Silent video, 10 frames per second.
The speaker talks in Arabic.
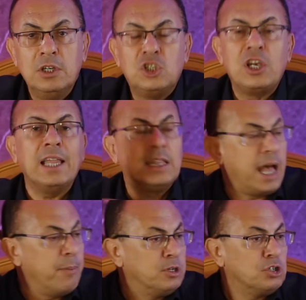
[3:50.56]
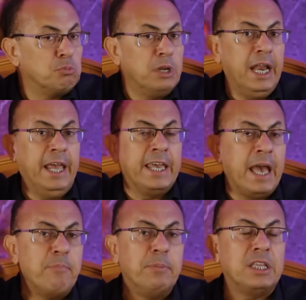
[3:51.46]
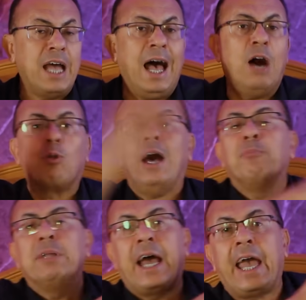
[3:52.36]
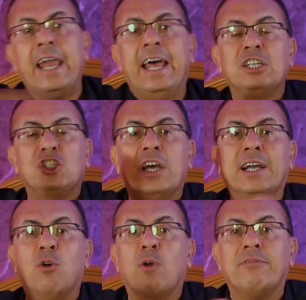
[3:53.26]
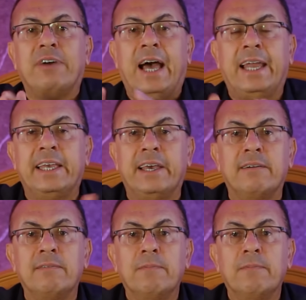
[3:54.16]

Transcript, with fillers: شدها من من الحجاب بتاعها وراح مدخلها الشقة وجفل عليها